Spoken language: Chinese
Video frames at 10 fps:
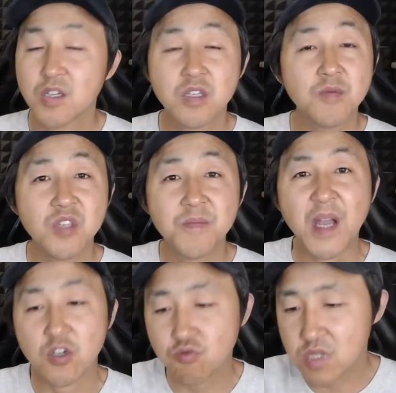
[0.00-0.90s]
一把
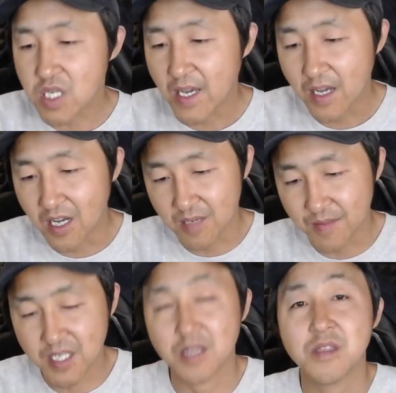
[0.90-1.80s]
蔬菜啊，什
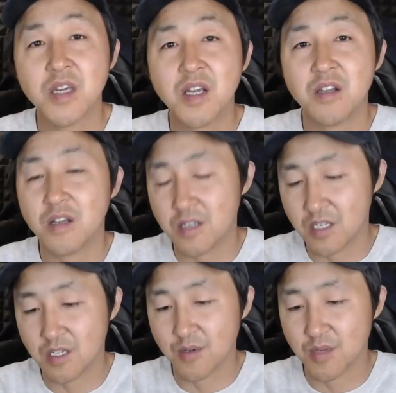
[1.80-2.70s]
么芹菜了，
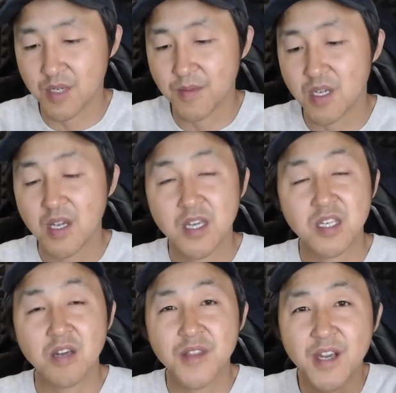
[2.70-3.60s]
什么
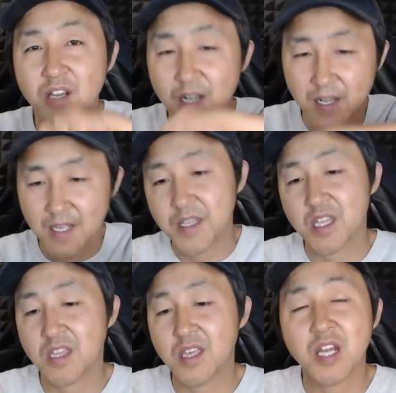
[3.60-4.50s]
香菜了，
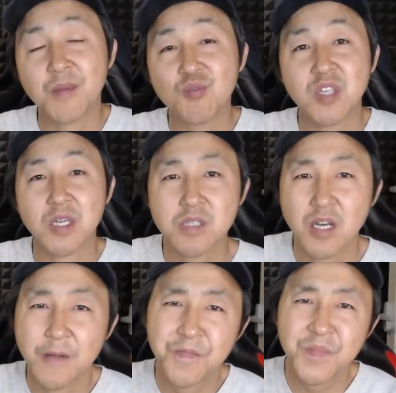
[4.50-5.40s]
在那里面去检测，
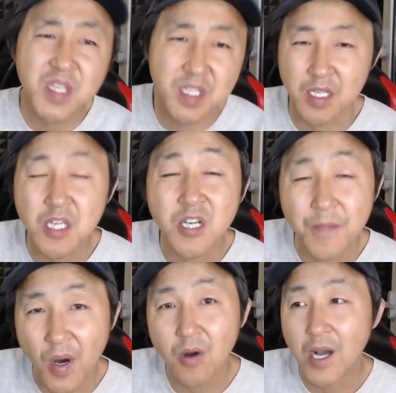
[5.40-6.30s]
你检测个
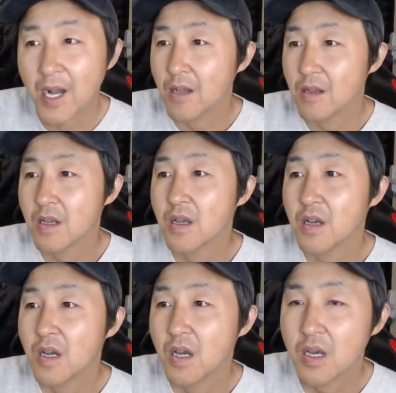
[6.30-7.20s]
毛啊！
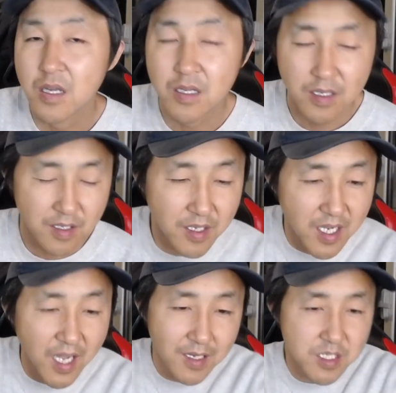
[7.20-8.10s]
你
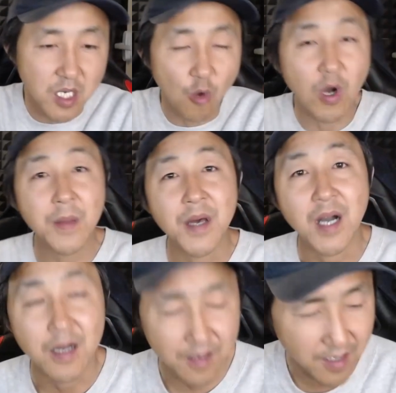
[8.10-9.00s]
看似荒
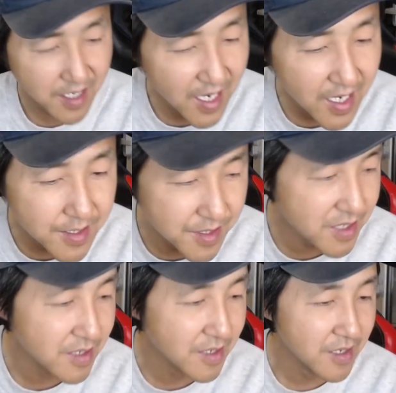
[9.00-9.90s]
唐，你看
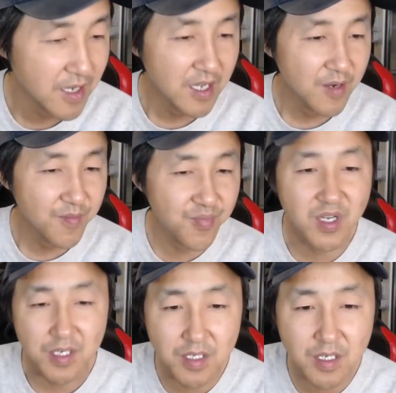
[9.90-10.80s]
似不
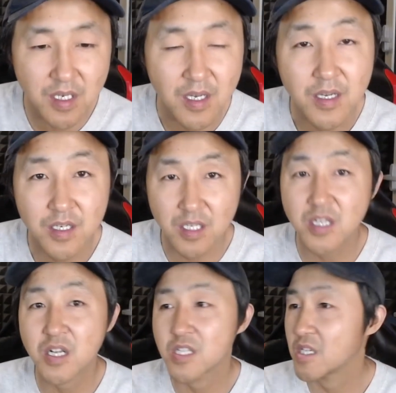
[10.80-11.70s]
可思议，实
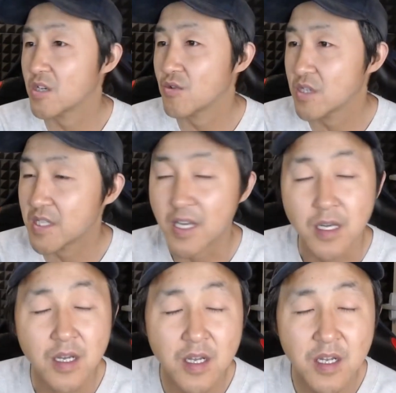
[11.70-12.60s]
际上这就是在